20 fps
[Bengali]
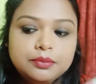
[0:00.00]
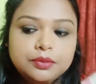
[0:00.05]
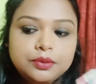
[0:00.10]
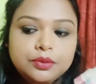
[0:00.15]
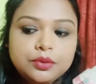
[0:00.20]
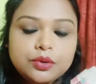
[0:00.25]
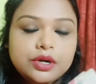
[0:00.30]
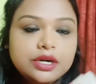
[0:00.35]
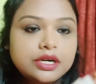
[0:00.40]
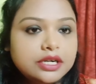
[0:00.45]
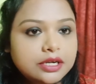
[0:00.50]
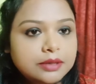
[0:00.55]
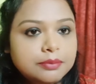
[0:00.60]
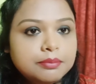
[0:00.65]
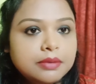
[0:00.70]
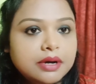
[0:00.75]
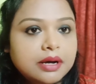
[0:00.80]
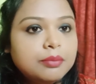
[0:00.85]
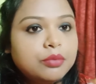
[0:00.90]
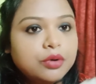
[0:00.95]
কোল্ড ক্রিম
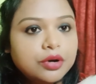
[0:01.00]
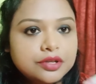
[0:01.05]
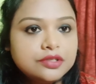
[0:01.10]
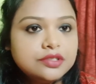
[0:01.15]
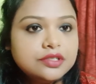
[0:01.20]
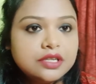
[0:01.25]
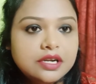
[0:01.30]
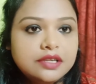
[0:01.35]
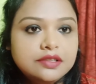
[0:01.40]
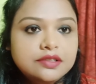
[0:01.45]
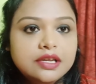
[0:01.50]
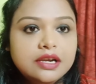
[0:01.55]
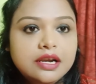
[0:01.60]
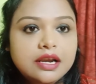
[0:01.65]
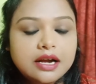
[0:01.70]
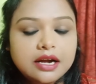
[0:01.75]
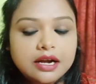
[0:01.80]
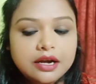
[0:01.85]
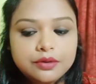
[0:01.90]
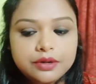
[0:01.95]
বা ময়শ্চারাইজার
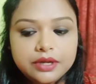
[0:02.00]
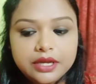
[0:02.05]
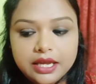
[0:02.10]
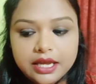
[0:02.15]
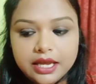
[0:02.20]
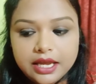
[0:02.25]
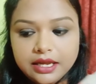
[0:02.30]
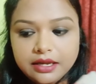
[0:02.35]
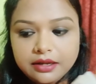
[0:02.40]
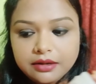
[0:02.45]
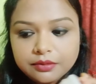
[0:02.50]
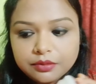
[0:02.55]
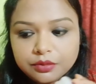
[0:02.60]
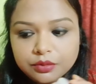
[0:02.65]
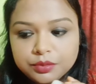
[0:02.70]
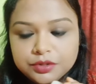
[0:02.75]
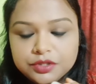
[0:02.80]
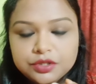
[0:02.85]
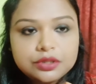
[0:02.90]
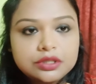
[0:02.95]
লাগাও এই
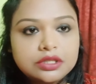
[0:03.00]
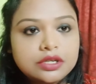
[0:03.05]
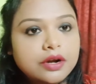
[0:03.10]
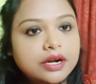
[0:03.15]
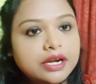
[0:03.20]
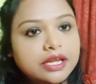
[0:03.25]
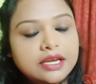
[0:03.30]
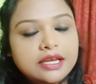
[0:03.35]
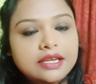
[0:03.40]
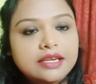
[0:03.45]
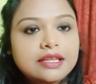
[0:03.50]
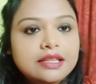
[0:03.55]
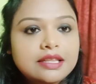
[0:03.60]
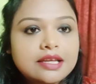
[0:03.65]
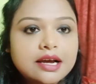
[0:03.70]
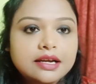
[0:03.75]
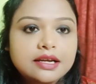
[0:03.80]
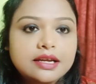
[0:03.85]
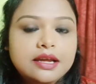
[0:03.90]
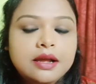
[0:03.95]
অভিযোগটা অনেকেরই
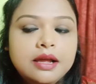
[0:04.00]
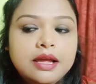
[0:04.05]
থাকে